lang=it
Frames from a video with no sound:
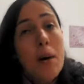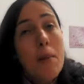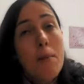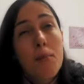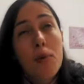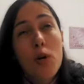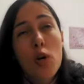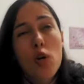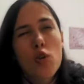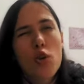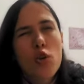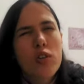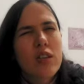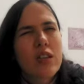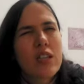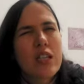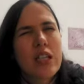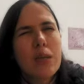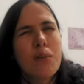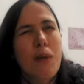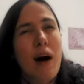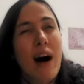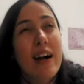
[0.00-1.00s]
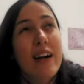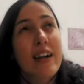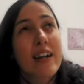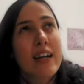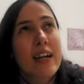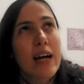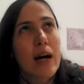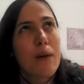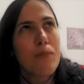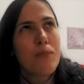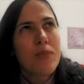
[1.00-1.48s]
prodotti di
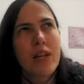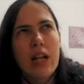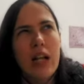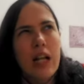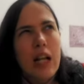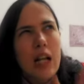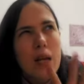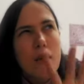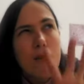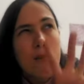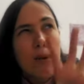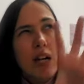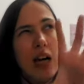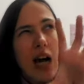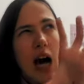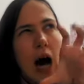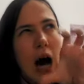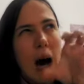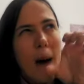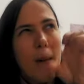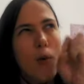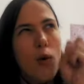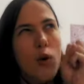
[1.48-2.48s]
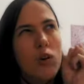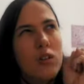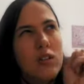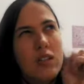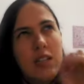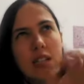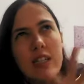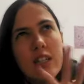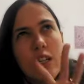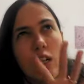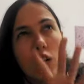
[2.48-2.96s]
marca Libramo,
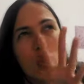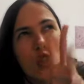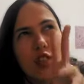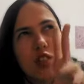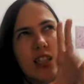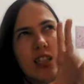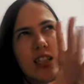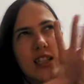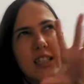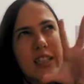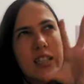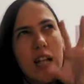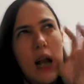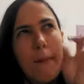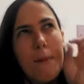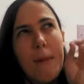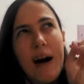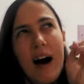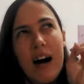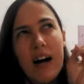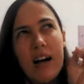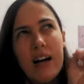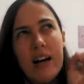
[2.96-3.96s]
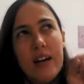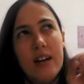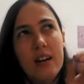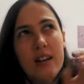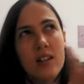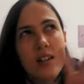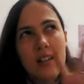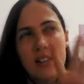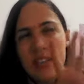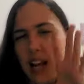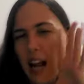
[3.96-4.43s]
rossetti della
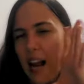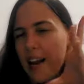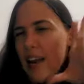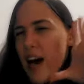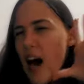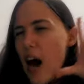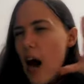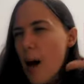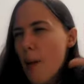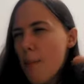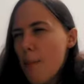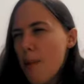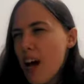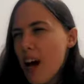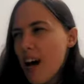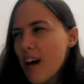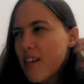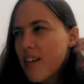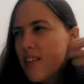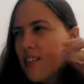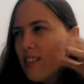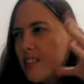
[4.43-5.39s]
MAC, della Nabla,